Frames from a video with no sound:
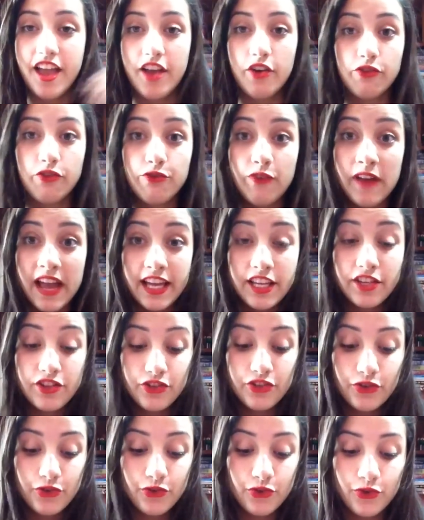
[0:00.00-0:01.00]
Eu
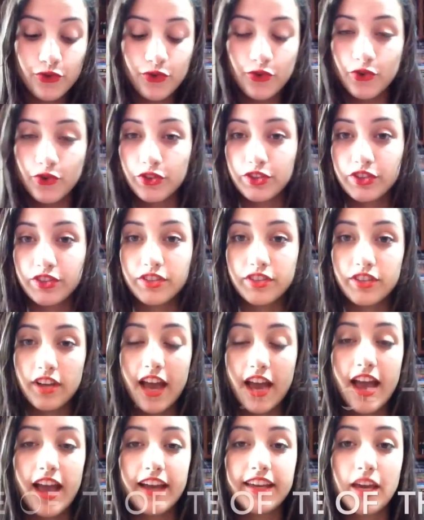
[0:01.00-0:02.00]
vejo
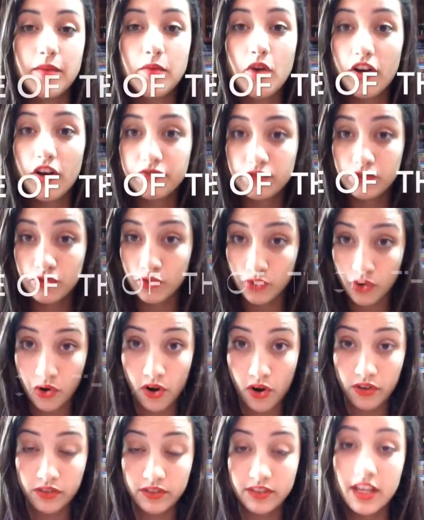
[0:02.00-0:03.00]
é, Game of
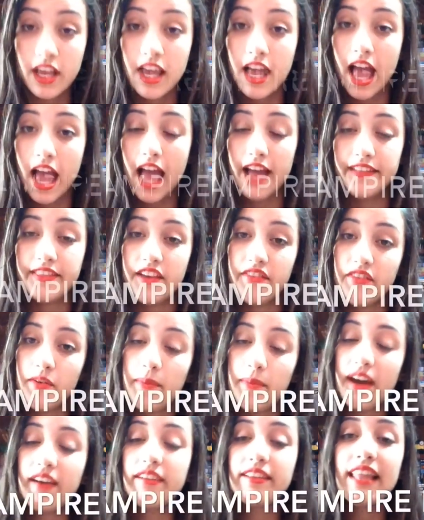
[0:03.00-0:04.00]
Thrones, é, The
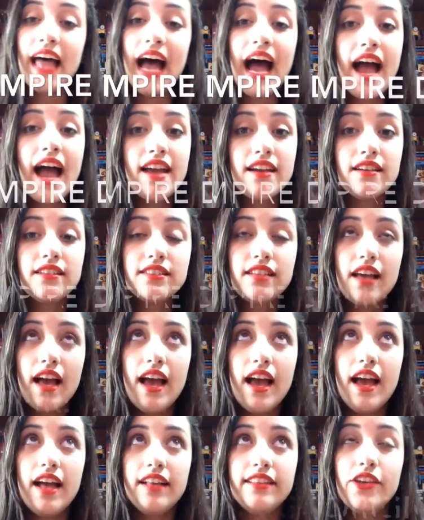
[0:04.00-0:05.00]
Vampire Diaries,
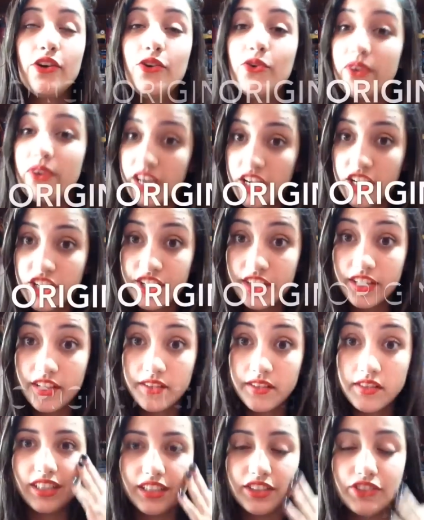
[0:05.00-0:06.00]
é, The
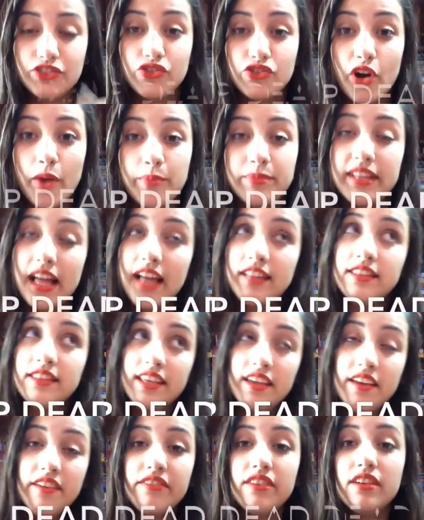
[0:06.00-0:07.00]
Originals, It Drop Dead
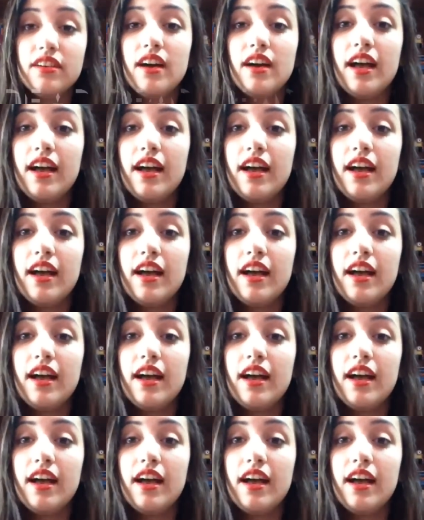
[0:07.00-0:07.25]
Diva,